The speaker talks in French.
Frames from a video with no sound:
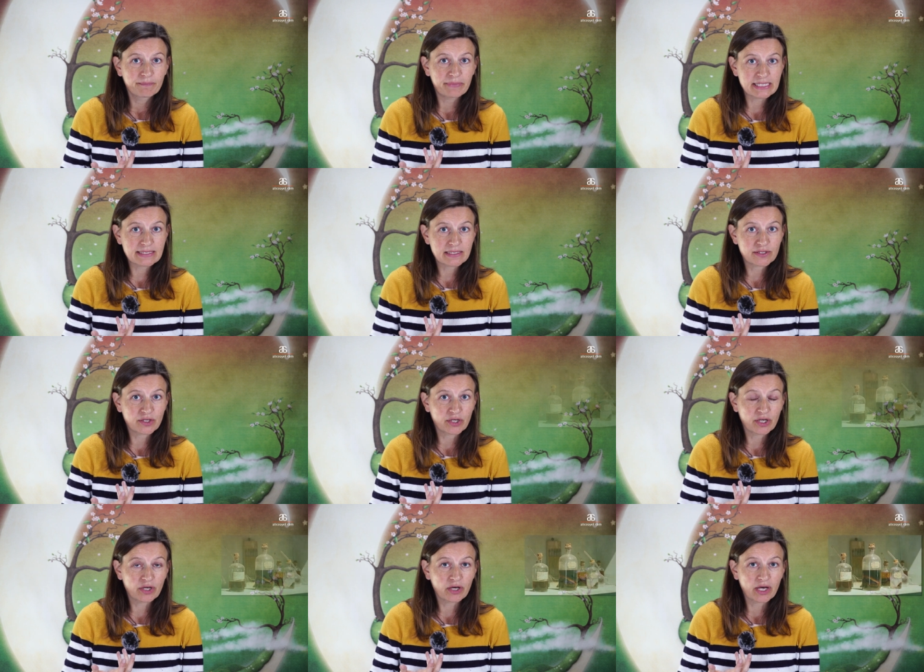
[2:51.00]

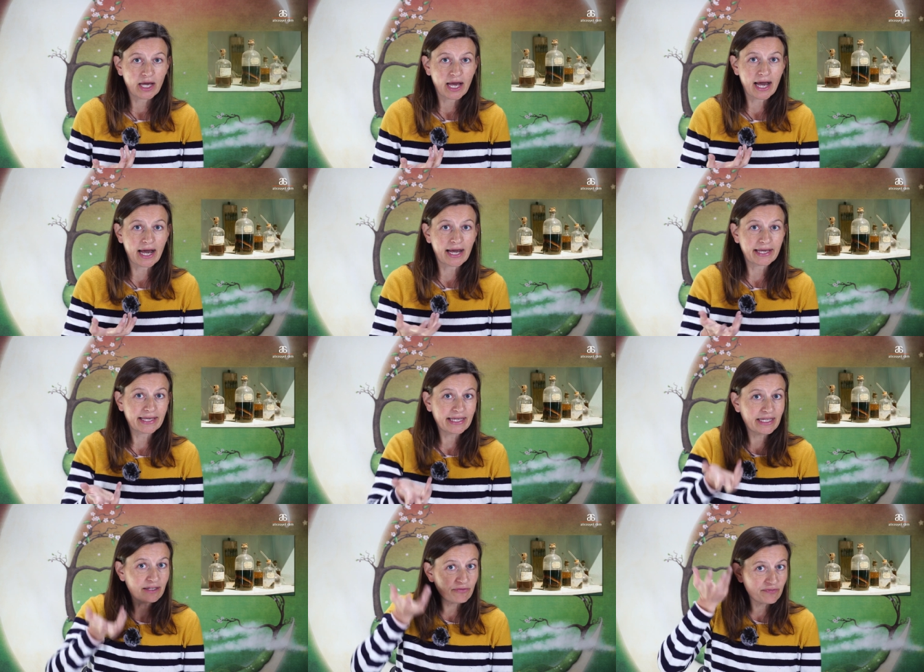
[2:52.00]
Pasteur a
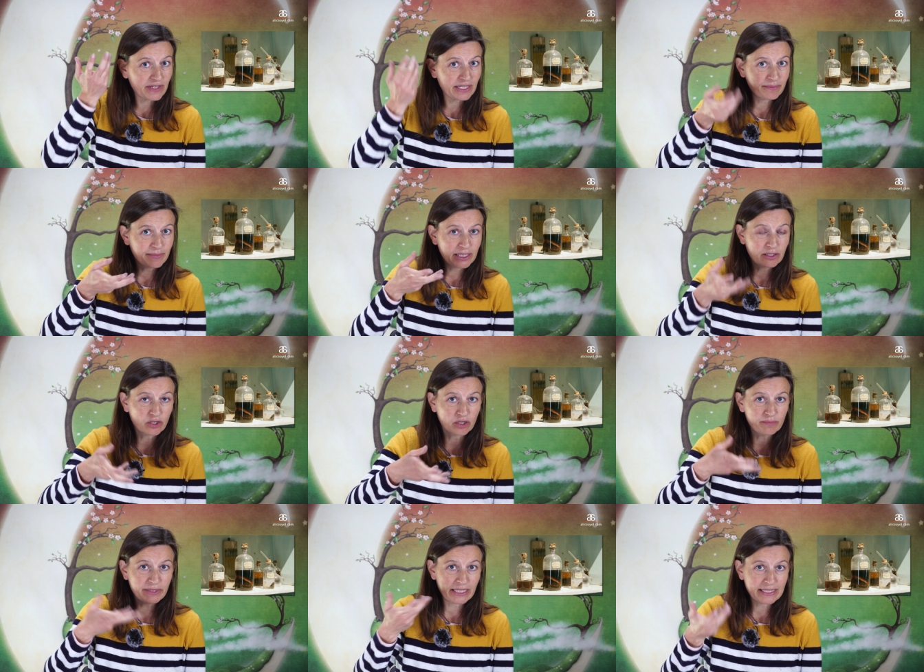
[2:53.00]
élevé les
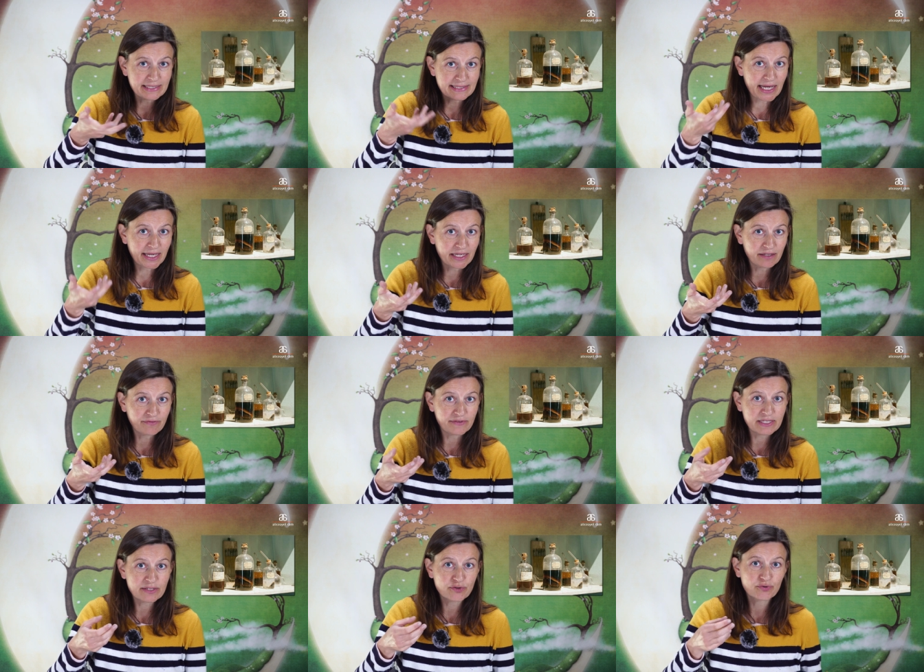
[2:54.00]
microbes, il les a
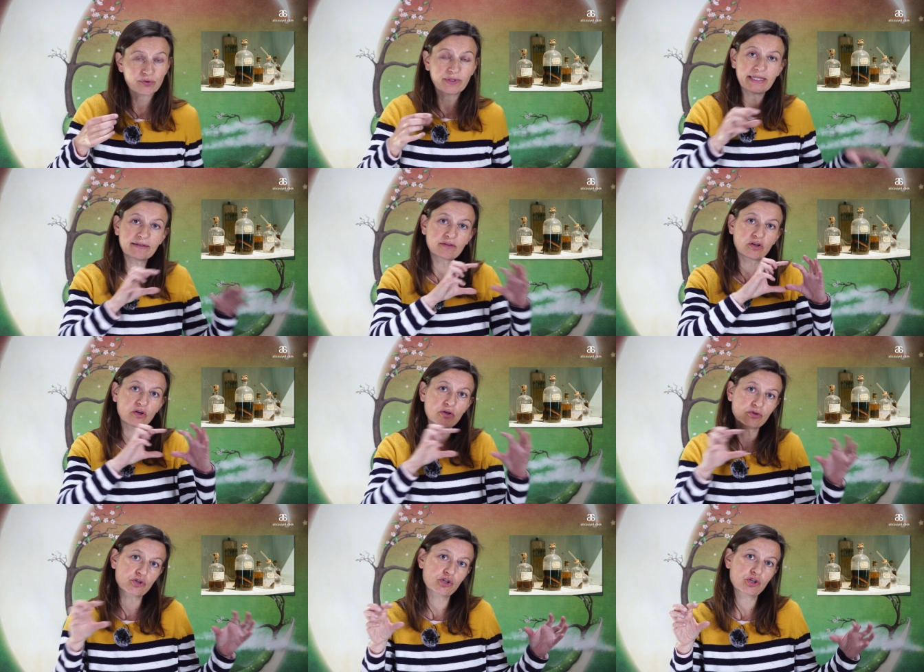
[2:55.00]
élevés sur des
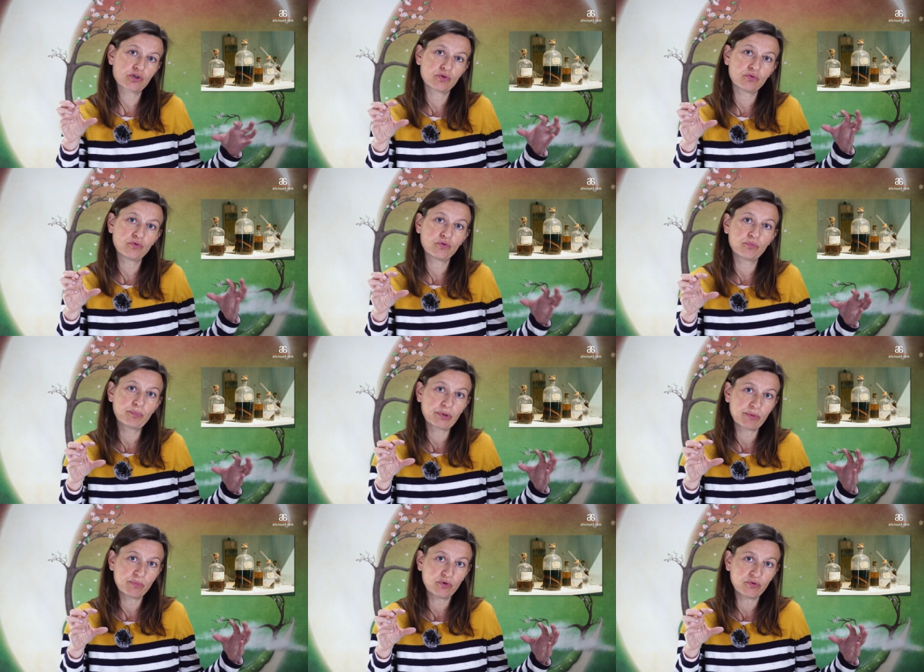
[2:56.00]
tranches de
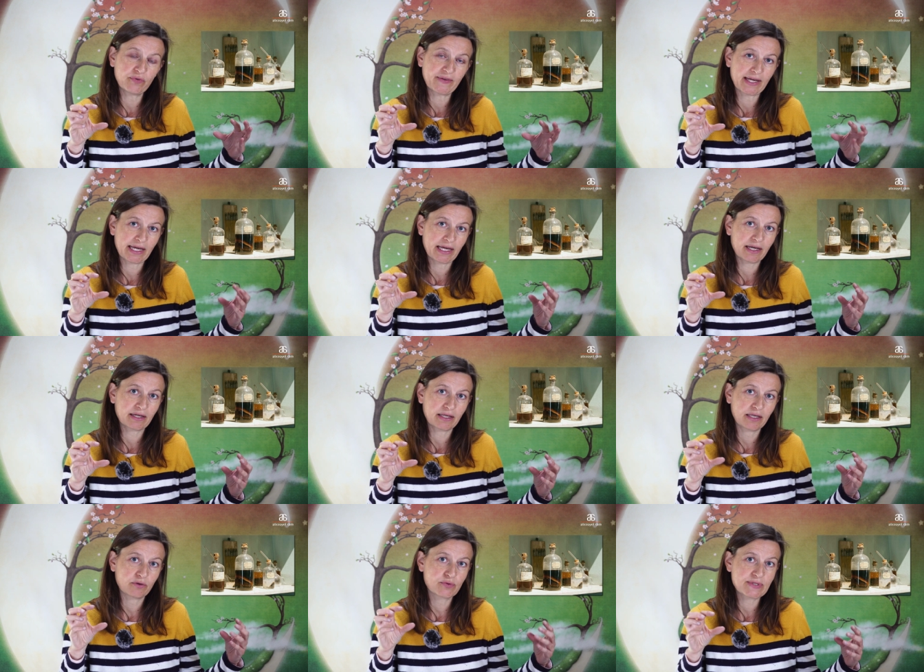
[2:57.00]
pommes de terre
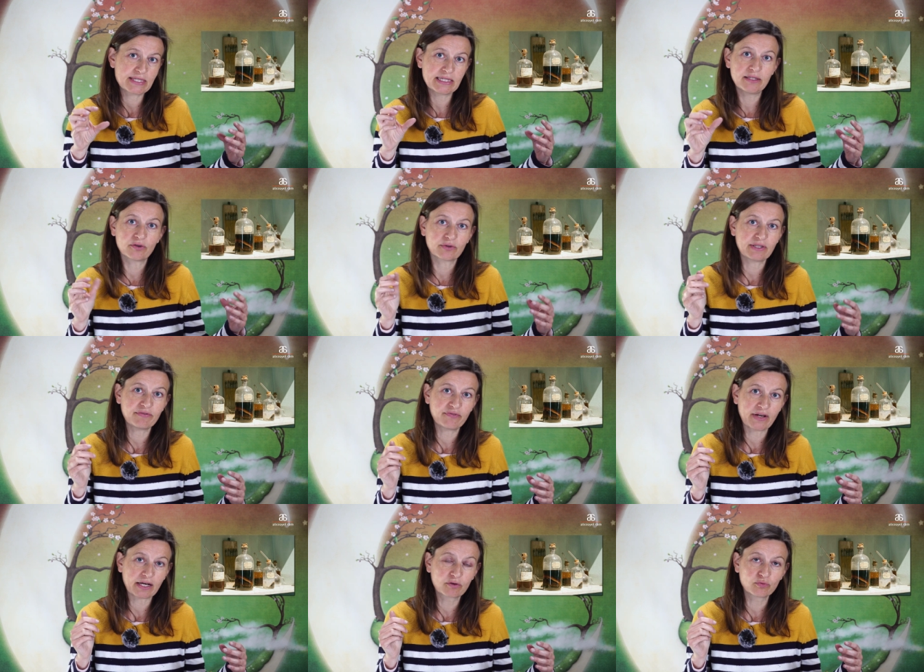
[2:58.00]
et aussi dans des
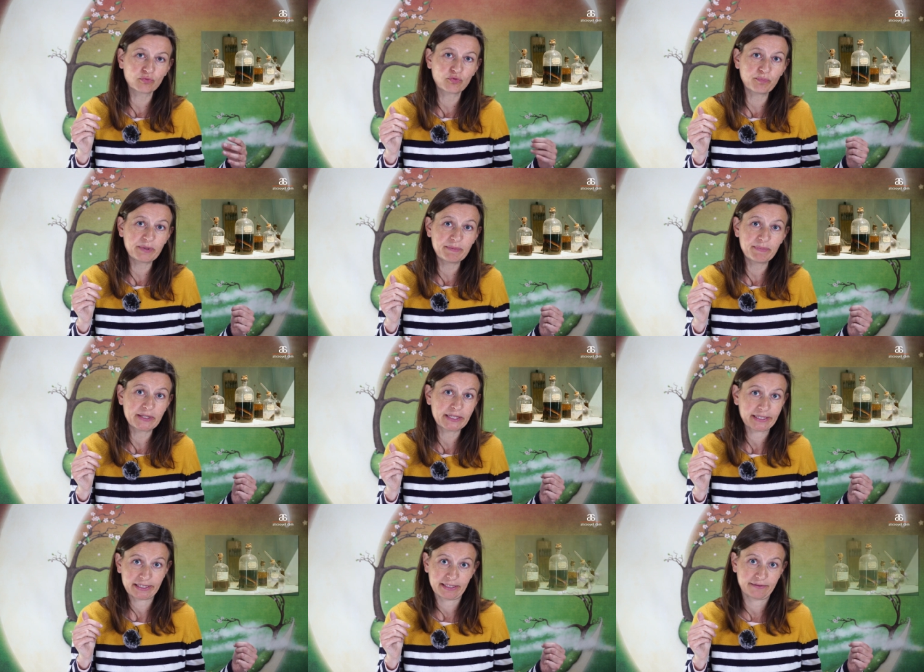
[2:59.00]
flacons de pipi.
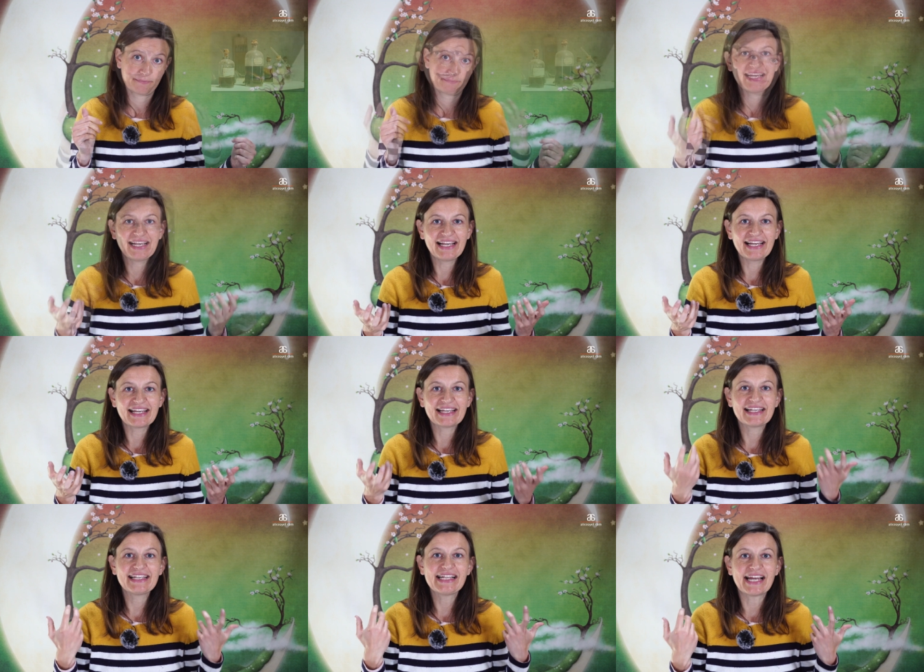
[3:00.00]
Et
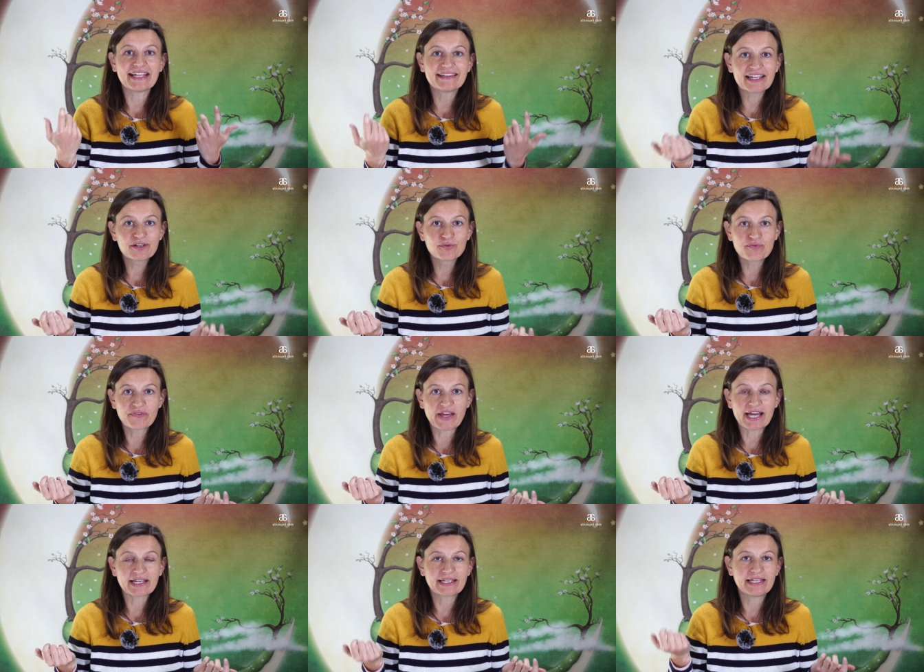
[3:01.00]
il a
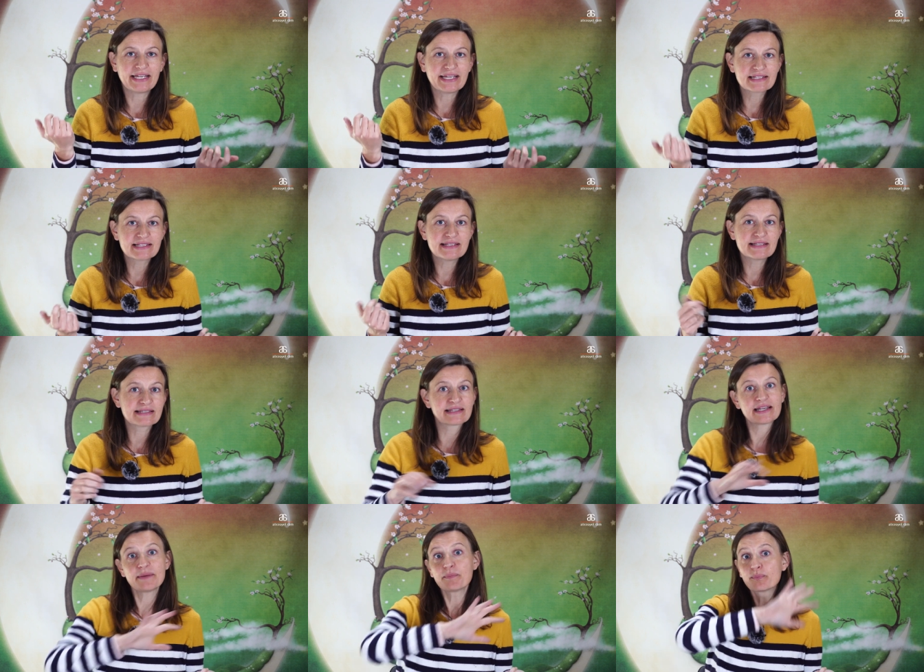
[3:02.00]
découvert qu'il
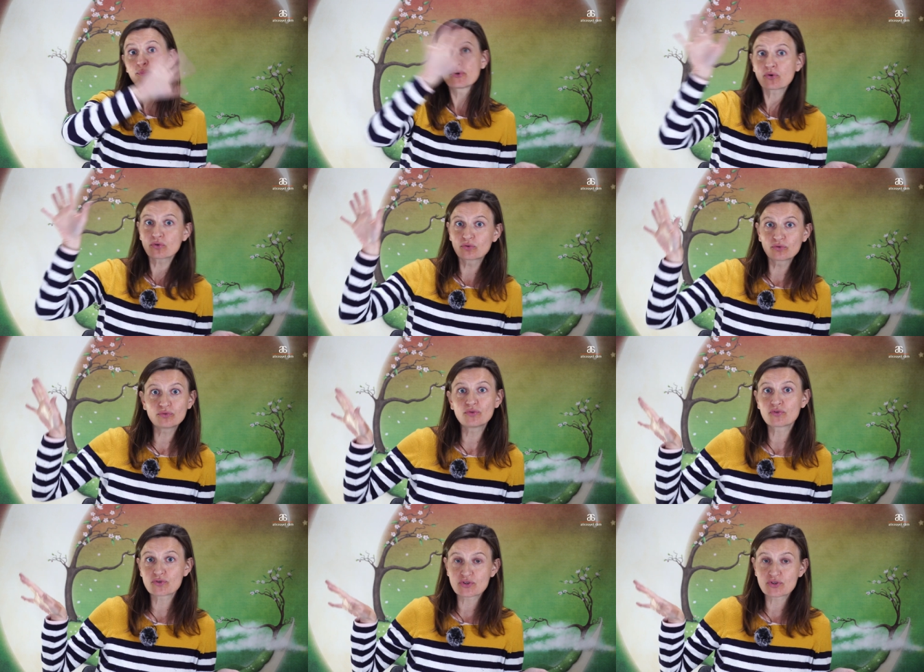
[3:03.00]
existait beaucoup de